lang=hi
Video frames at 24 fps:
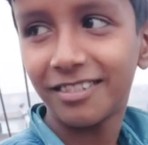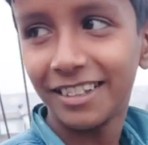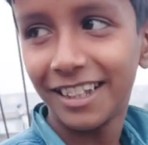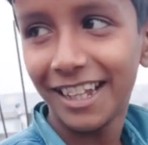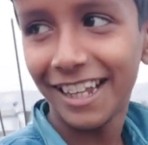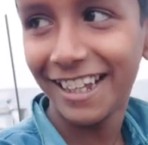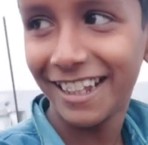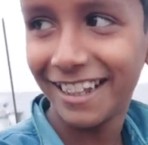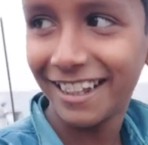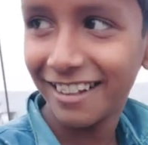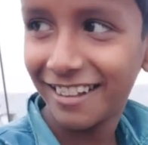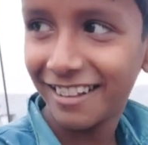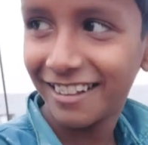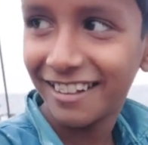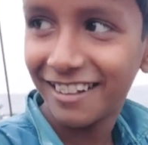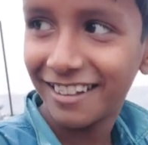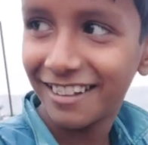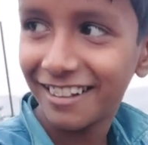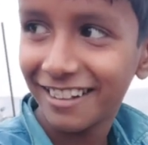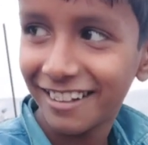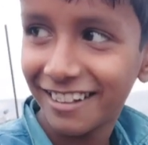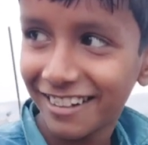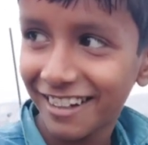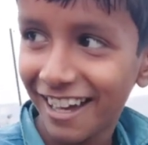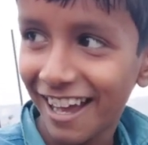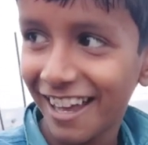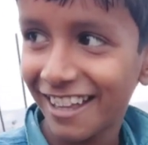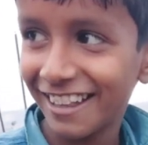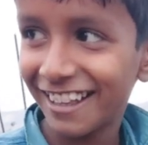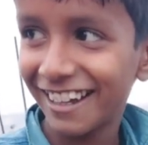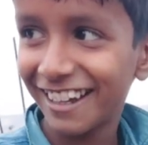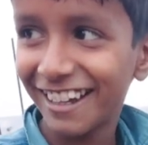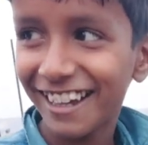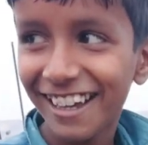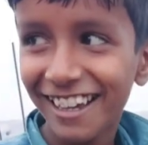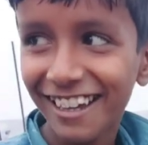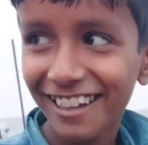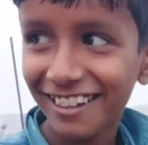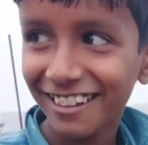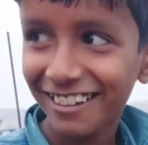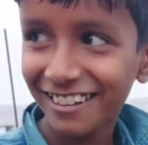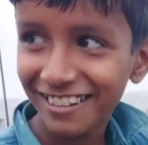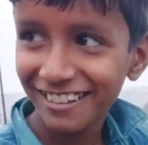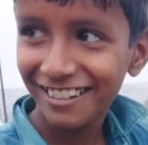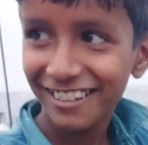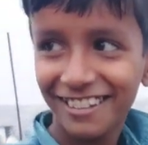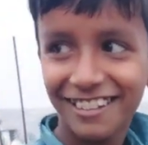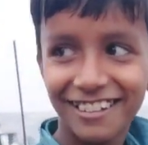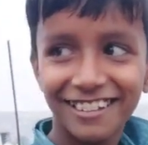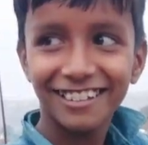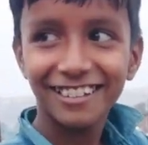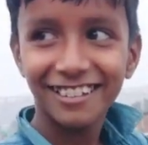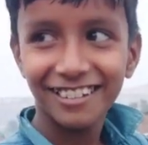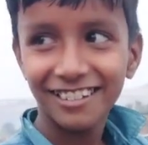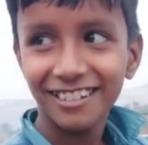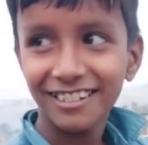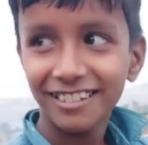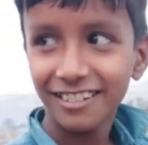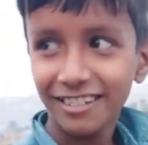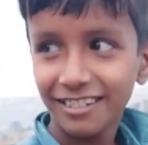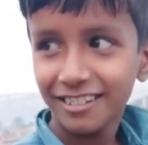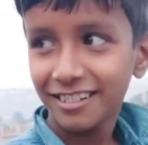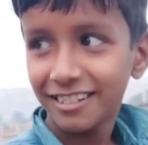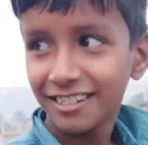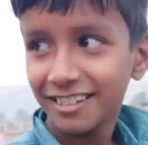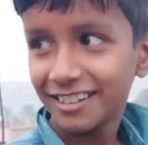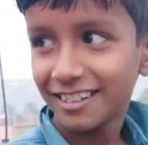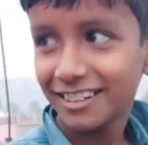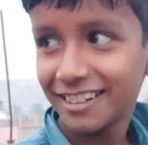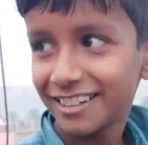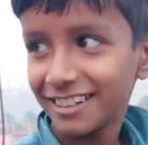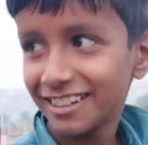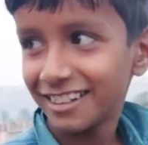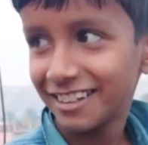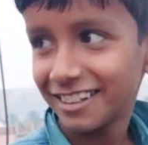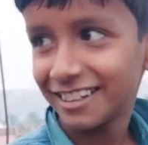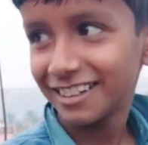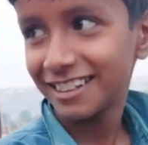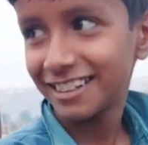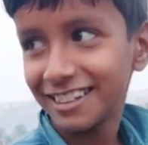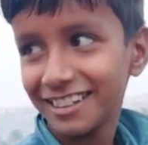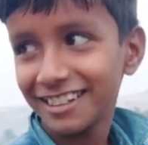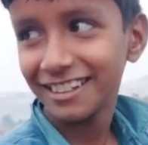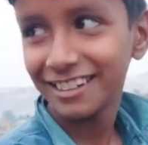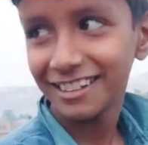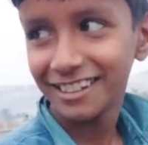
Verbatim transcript: क्यों नहीं दोगे देंगे अब तुमको जो हम एक दिन दिए थे